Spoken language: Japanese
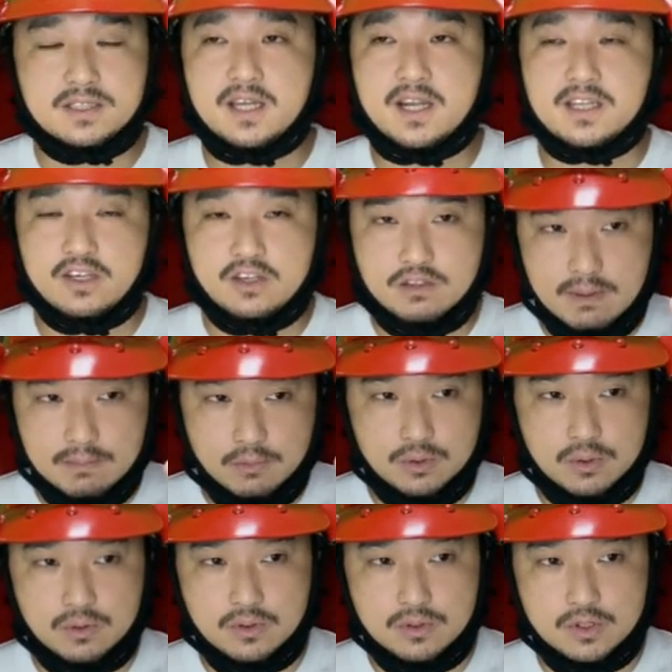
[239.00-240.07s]
で、さらに熊
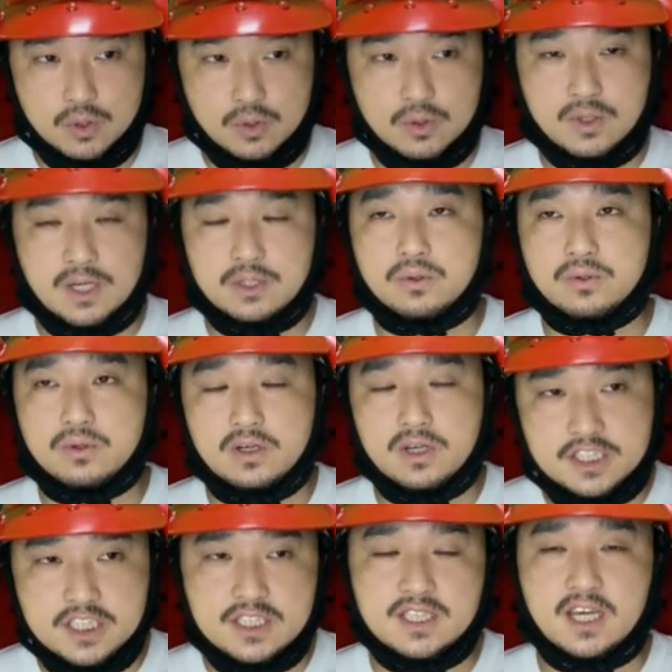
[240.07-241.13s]
本城跡の
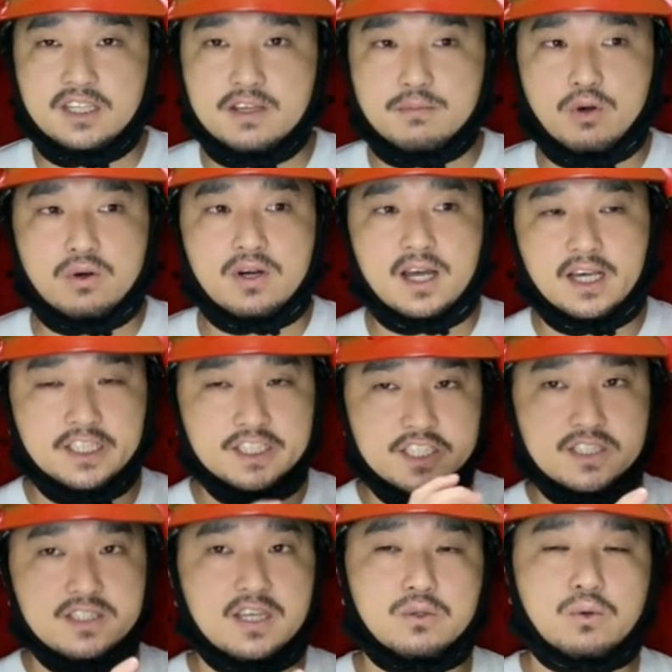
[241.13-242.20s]
賃台でも激しい
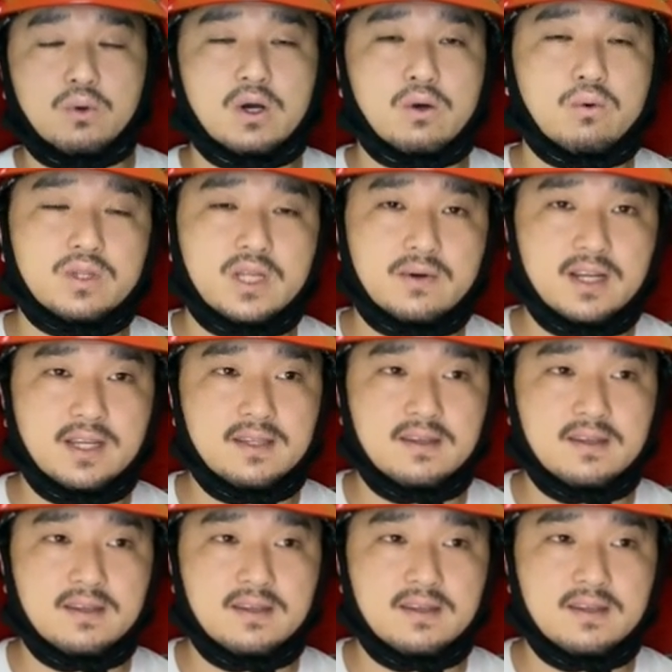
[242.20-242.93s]
戦闘が行われ